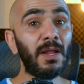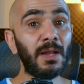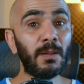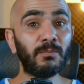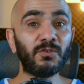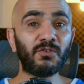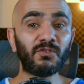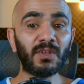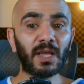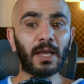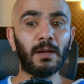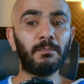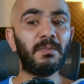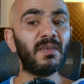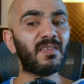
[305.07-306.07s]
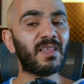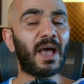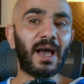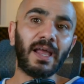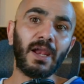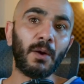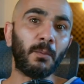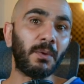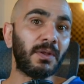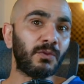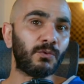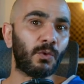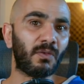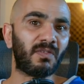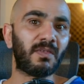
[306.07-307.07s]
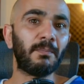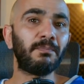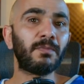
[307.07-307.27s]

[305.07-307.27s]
اللي بتشتغل بس على ويندوز